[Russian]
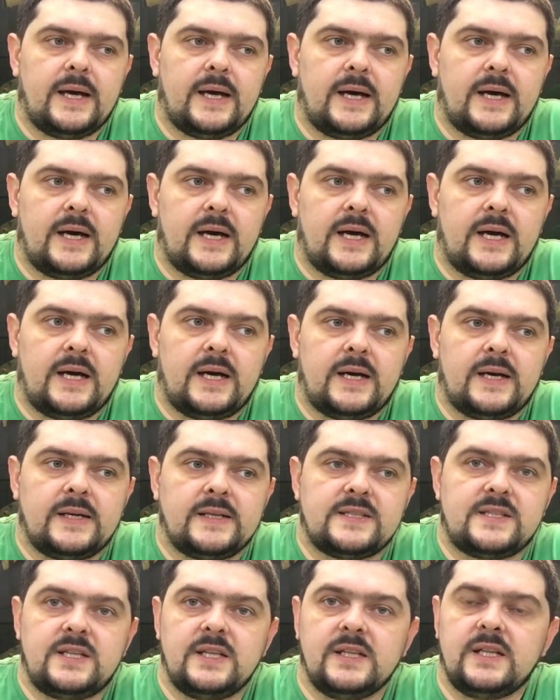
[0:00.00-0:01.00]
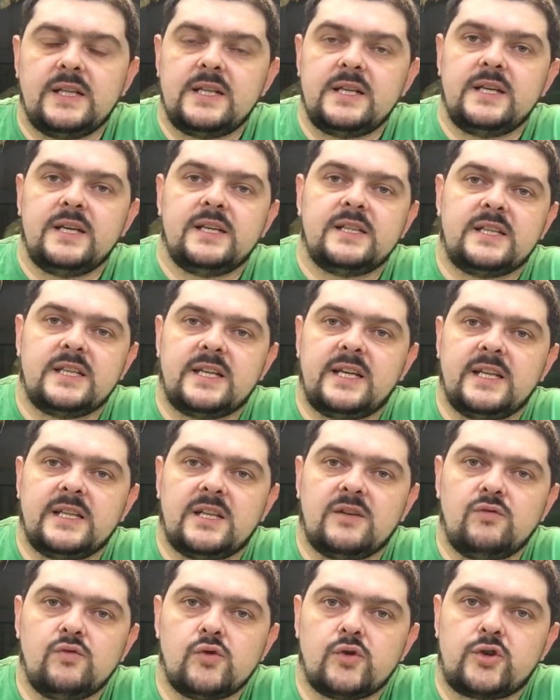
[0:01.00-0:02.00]
Э, сделал я это для
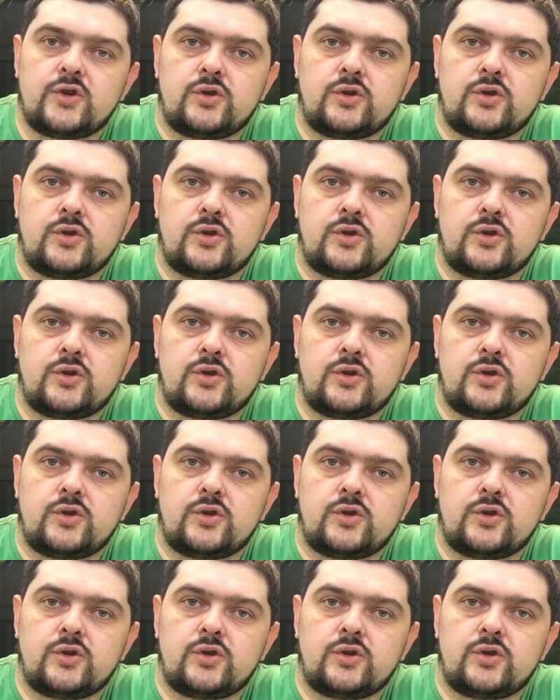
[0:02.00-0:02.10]
того,